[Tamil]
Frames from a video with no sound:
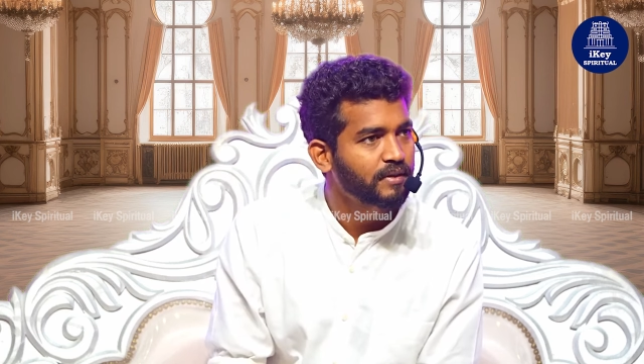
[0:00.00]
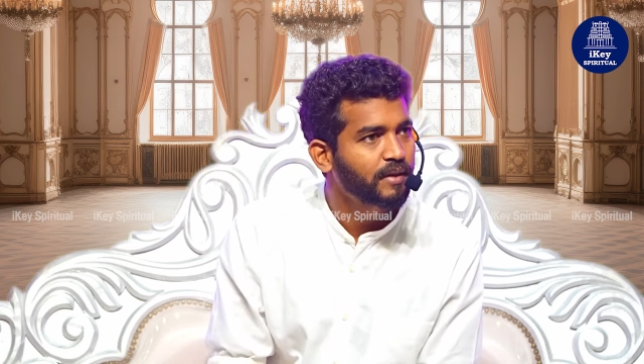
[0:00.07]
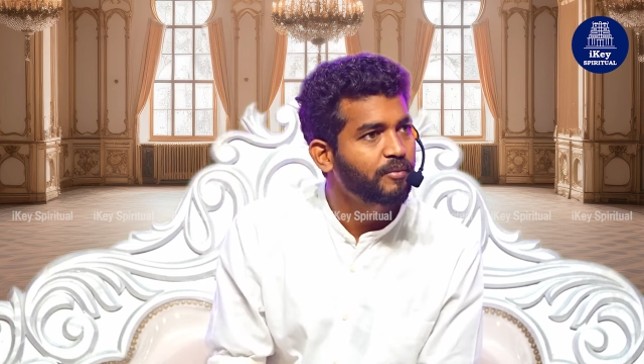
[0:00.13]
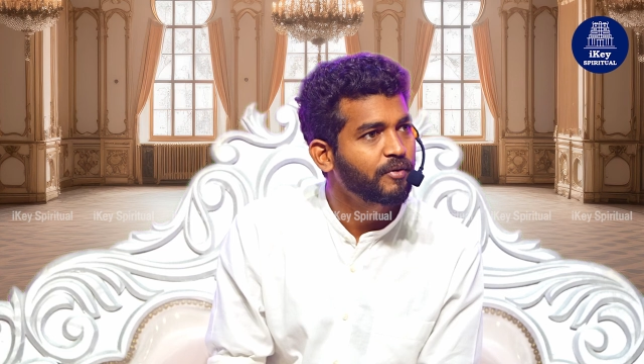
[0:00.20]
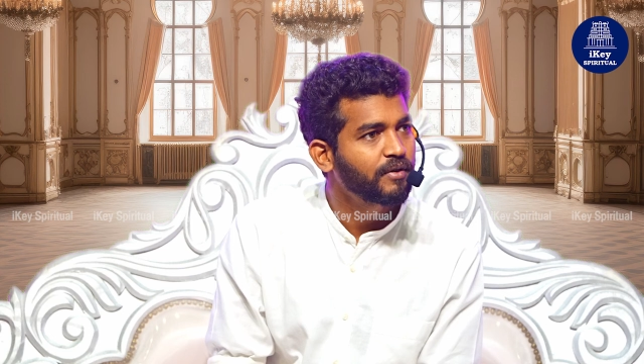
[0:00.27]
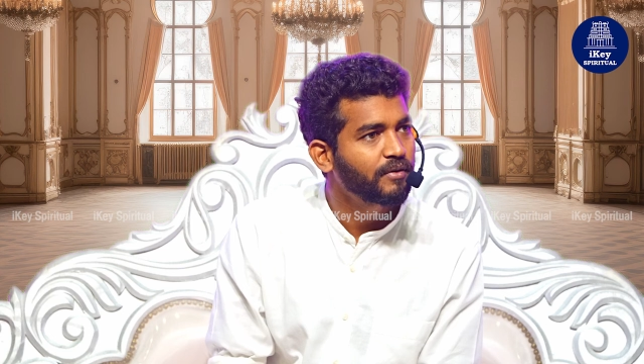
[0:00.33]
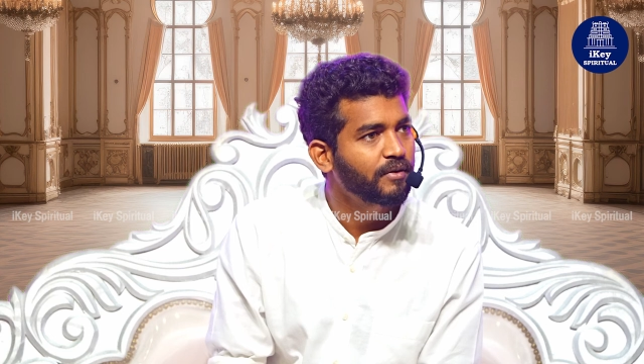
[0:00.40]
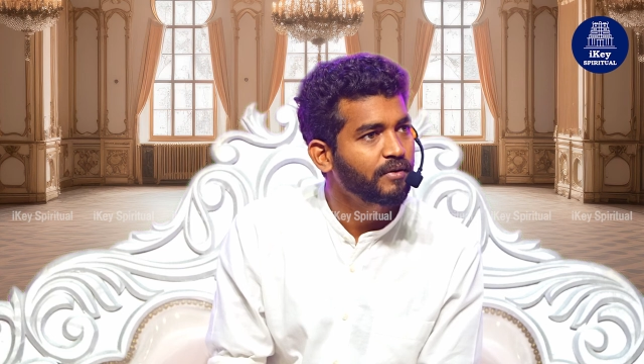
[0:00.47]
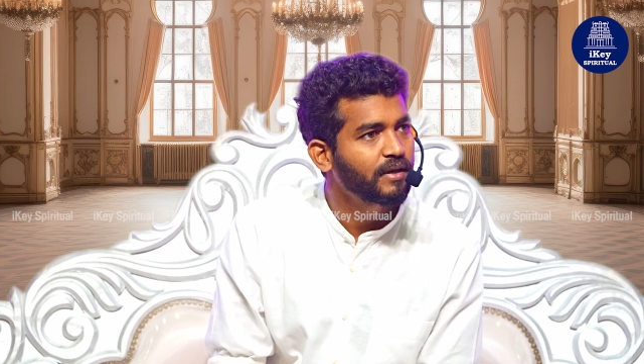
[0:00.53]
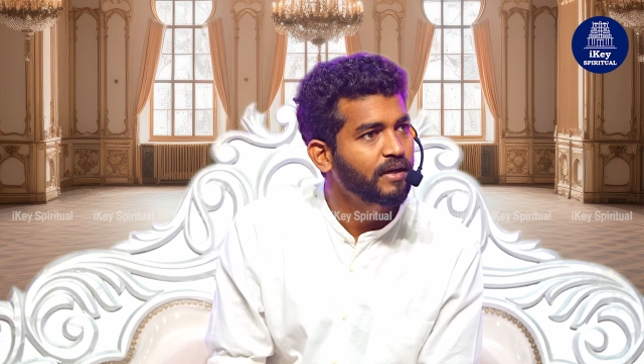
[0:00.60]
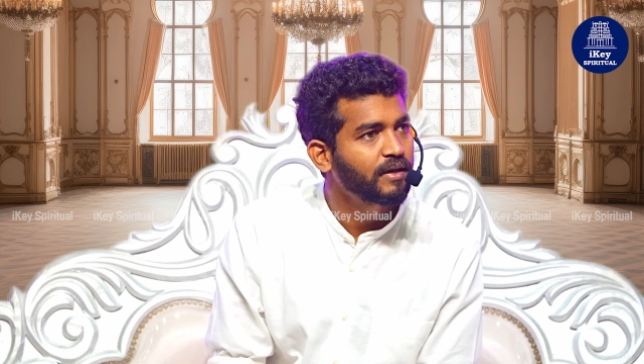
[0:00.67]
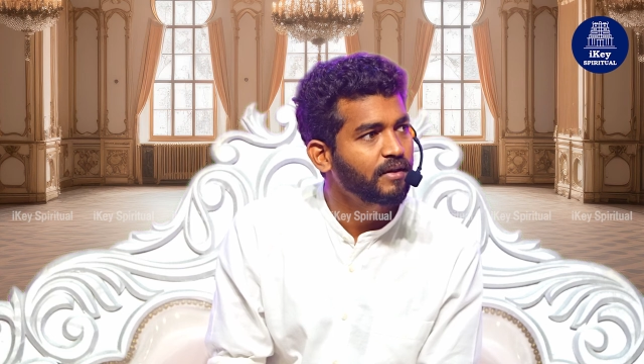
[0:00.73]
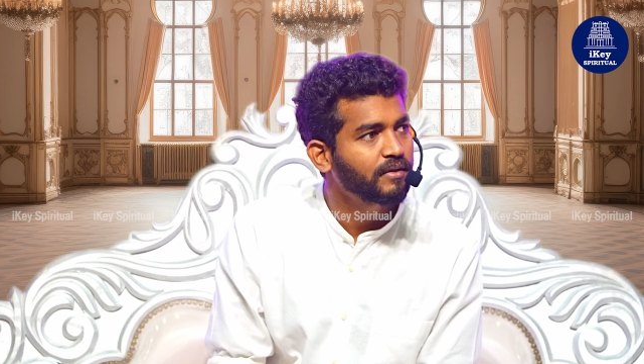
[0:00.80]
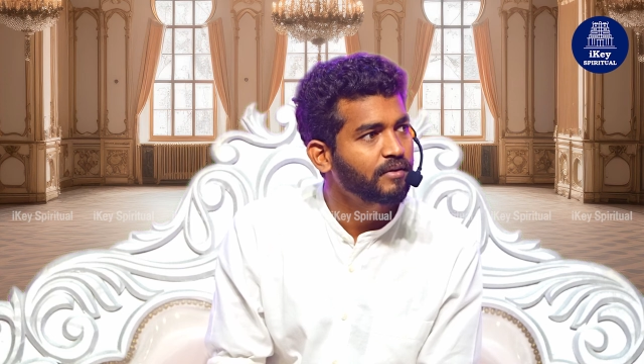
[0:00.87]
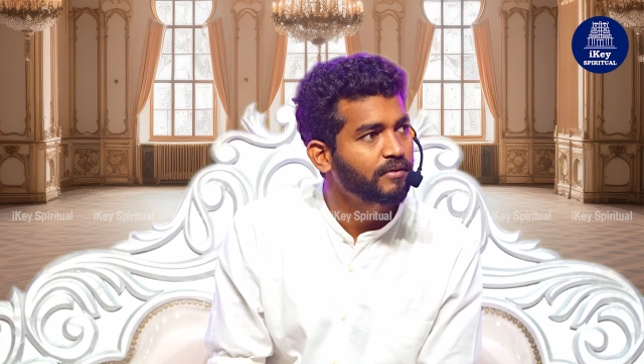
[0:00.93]
எப்படி வரும்
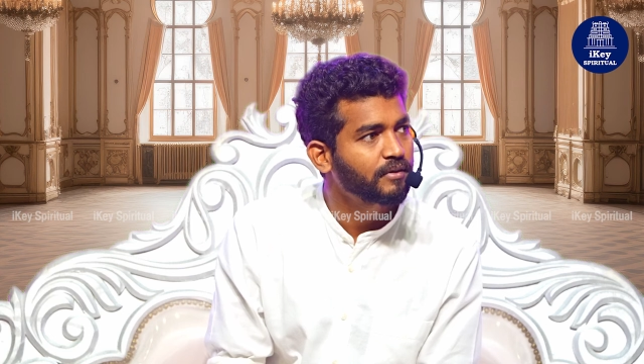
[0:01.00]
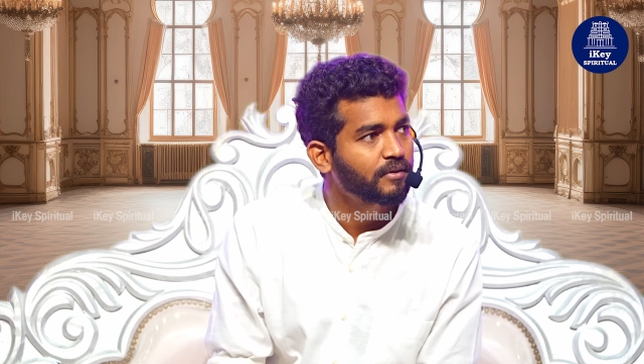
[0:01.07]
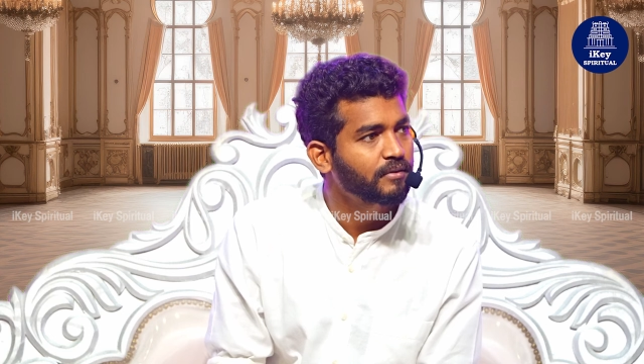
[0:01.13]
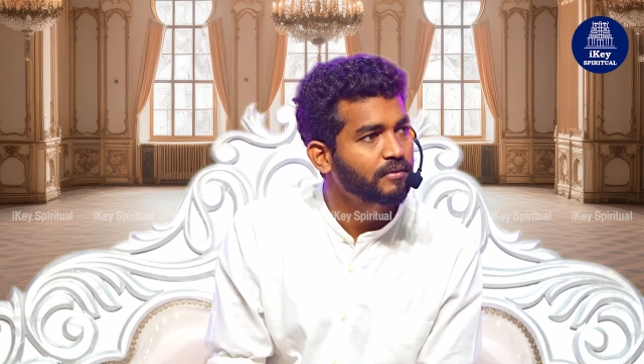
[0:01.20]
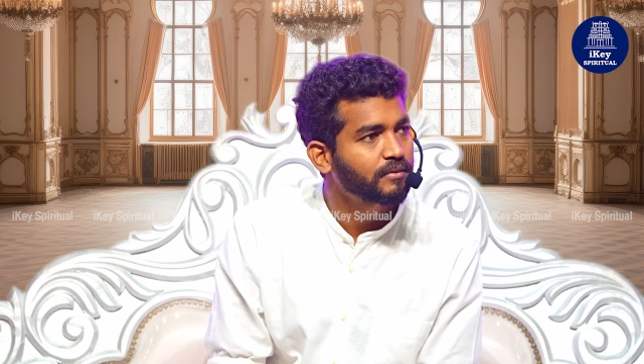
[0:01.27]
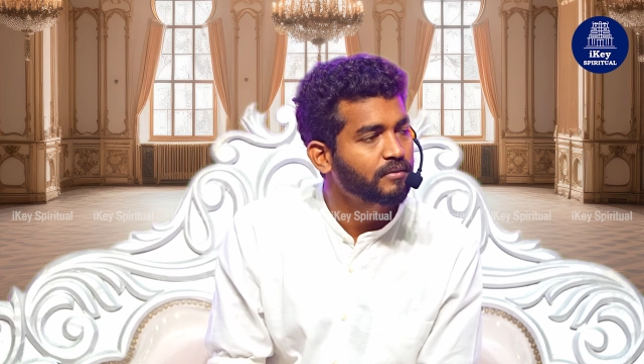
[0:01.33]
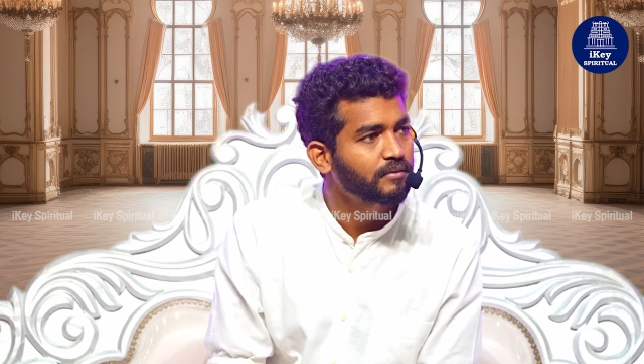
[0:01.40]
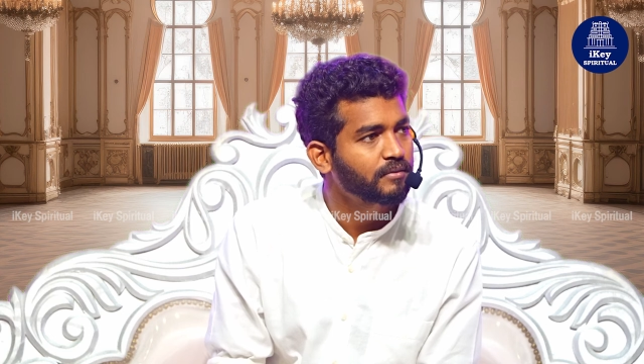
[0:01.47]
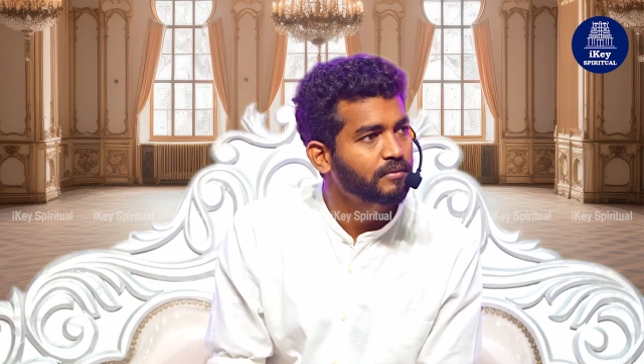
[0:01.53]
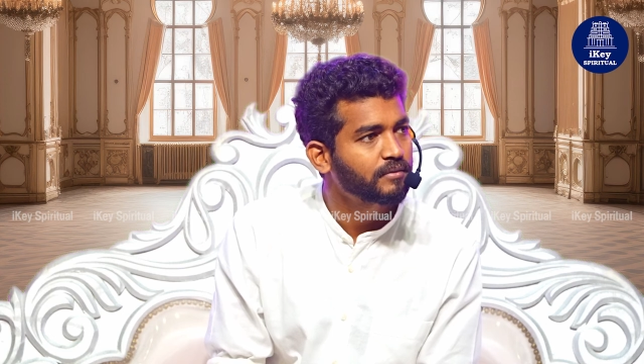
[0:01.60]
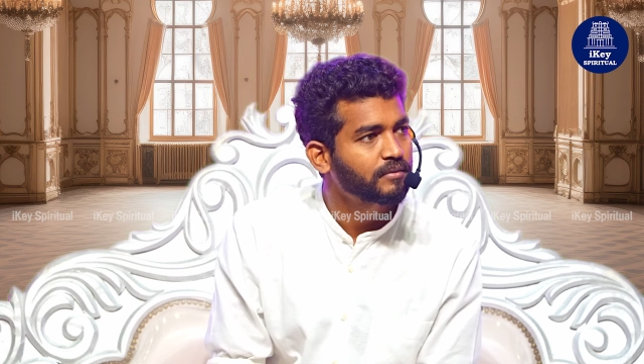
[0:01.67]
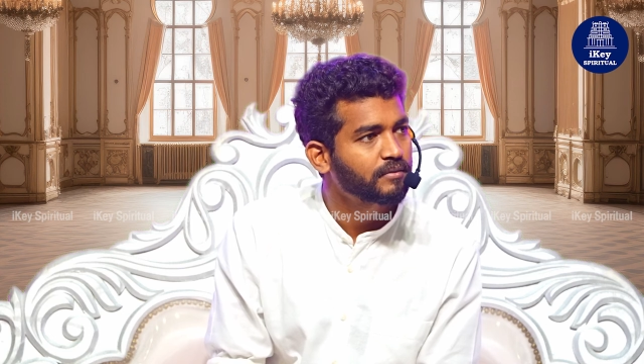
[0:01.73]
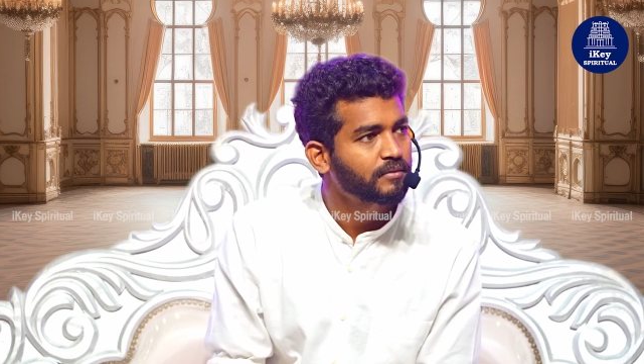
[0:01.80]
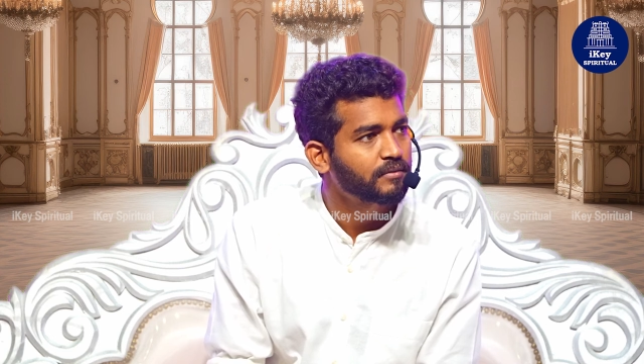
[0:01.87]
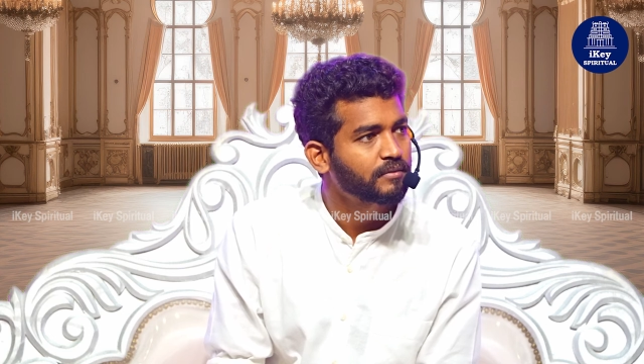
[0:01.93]
எங்கேருந்து வரும்
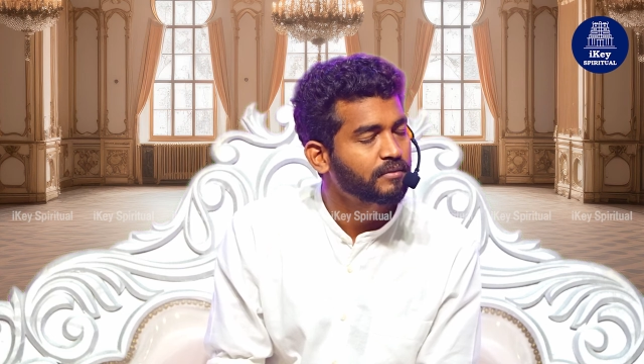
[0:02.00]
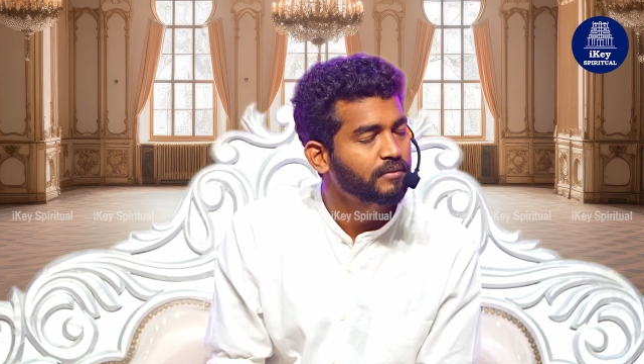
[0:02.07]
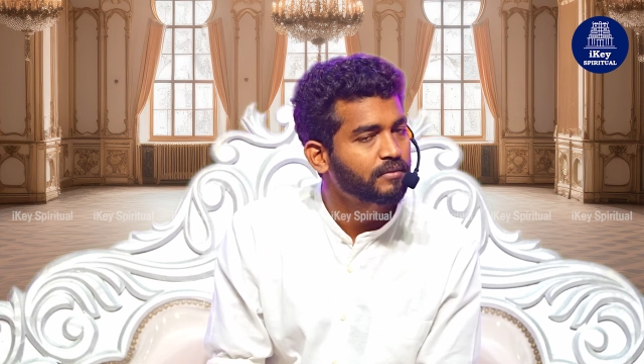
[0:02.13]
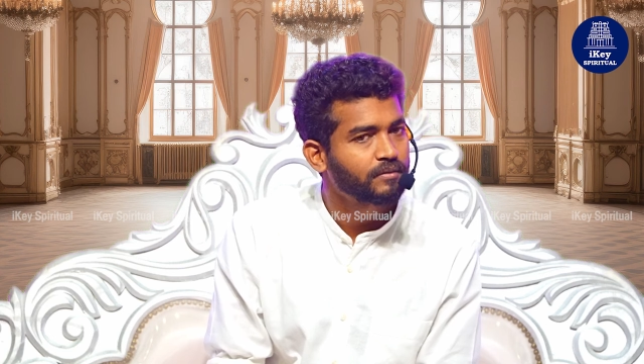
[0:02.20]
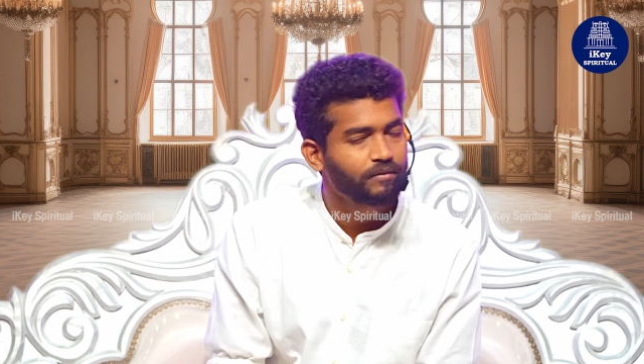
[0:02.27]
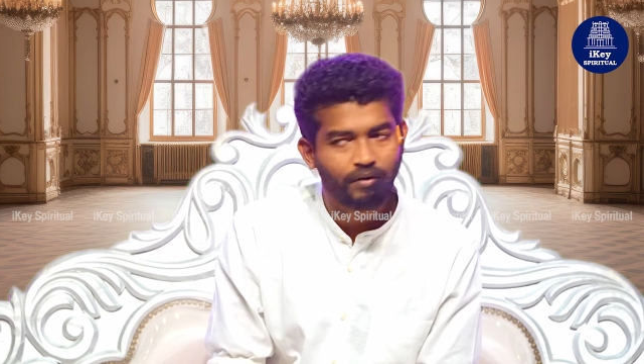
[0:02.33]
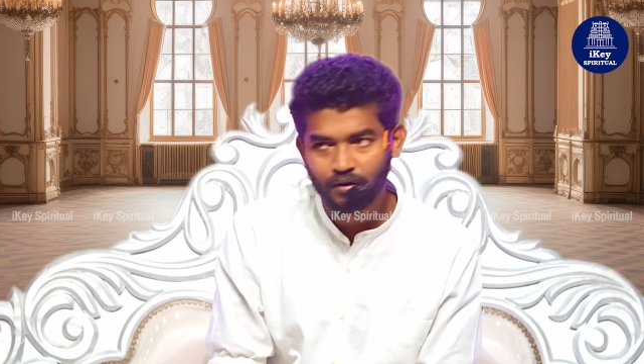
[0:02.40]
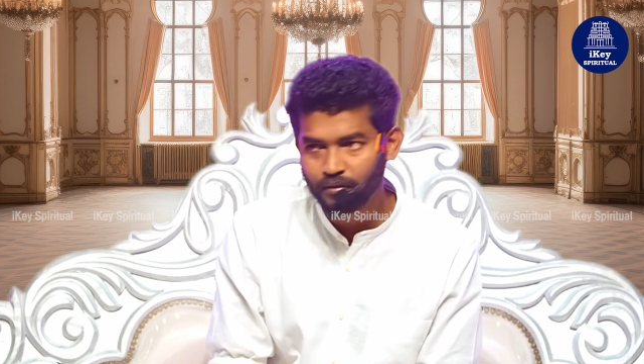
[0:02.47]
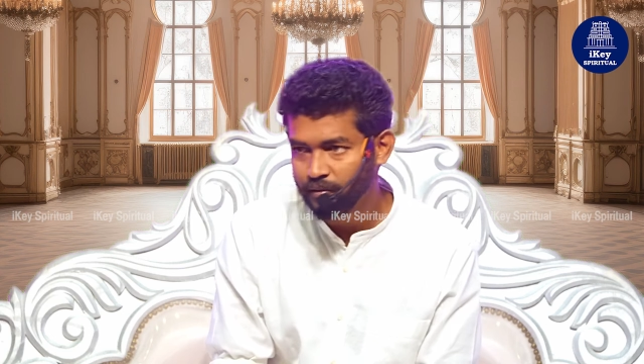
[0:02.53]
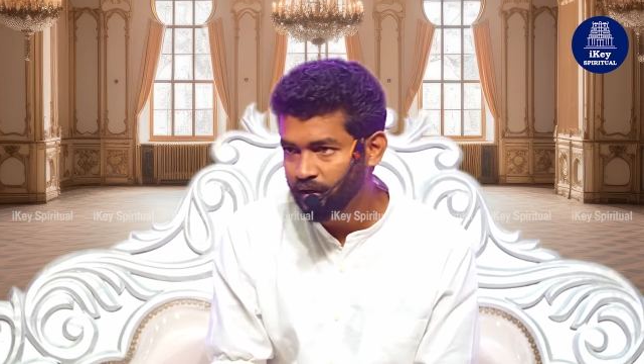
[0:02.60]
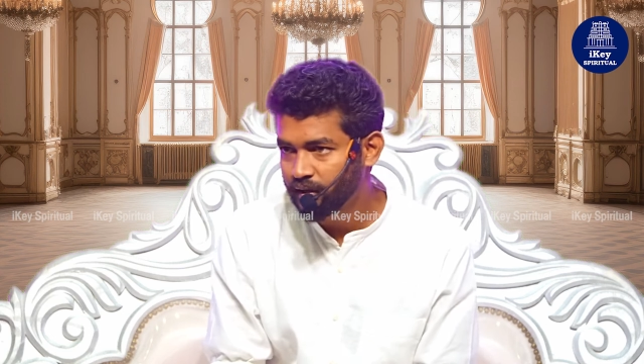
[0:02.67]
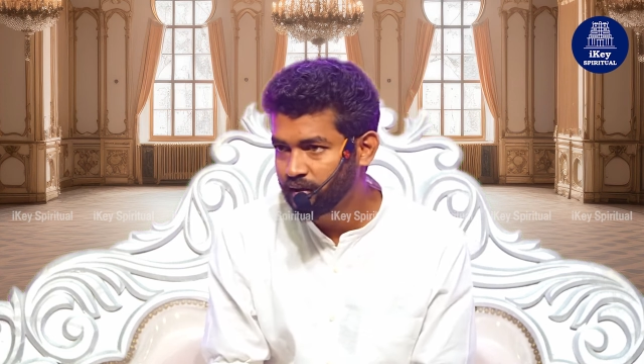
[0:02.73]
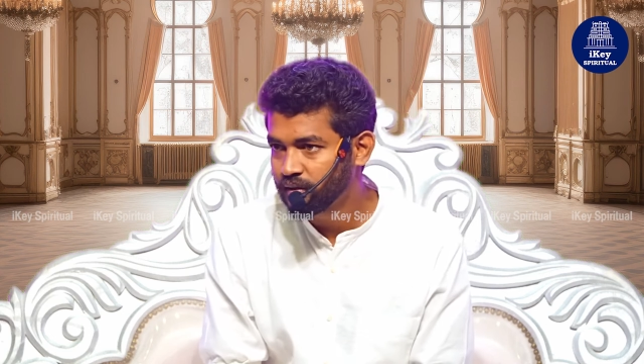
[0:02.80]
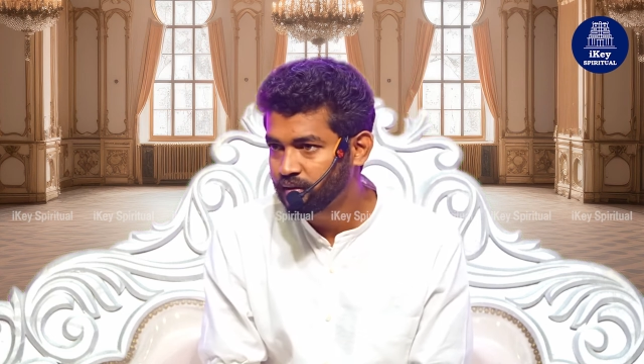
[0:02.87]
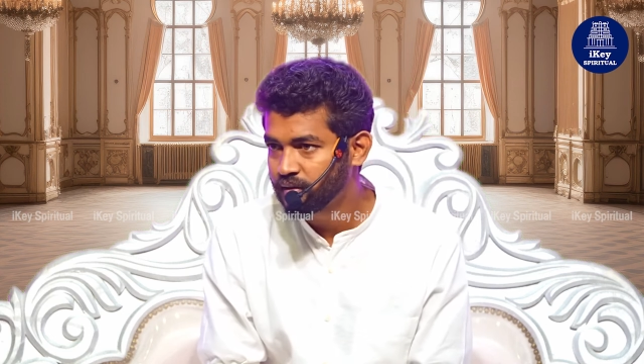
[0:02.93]
வருமா